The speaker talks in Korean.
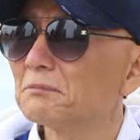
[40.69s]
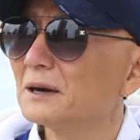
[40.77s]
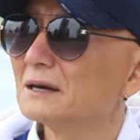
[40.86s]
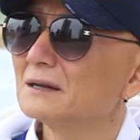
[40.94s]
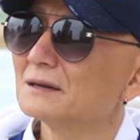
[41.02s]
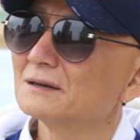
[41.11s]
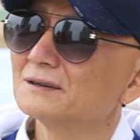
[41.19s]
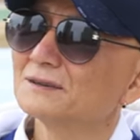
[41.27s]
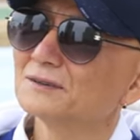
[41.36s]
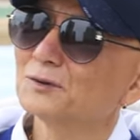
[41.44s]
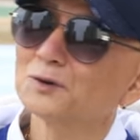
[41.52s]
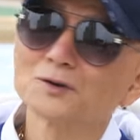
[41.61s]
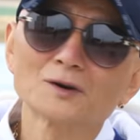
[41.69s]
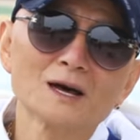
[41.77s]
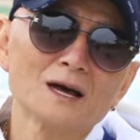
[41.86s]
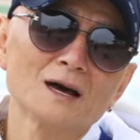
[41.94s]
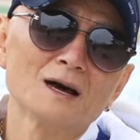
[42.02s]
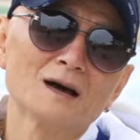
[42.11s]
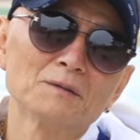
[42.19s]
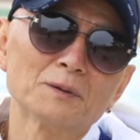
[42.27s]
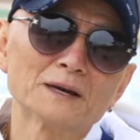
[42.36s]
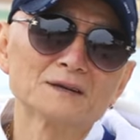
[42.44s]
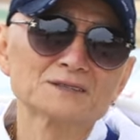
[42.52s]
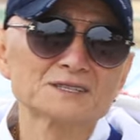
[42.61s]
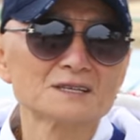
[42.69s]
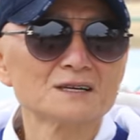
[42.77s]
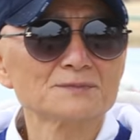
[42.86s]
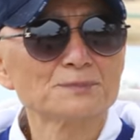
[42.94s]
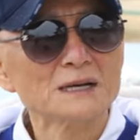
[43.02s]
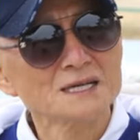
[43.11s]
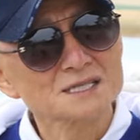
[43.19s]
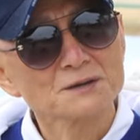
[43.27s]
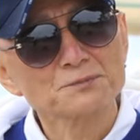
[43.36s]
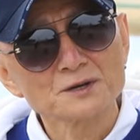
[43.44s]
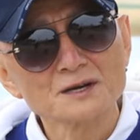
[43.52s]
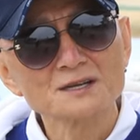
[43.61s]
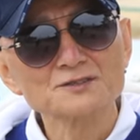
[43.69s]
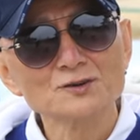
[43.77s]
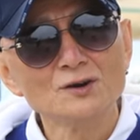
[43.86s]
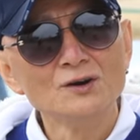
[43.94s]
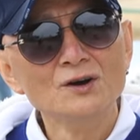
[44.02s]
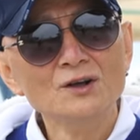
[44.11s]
빨리 그 코로나 바이러스가 빨리 잡혀가지고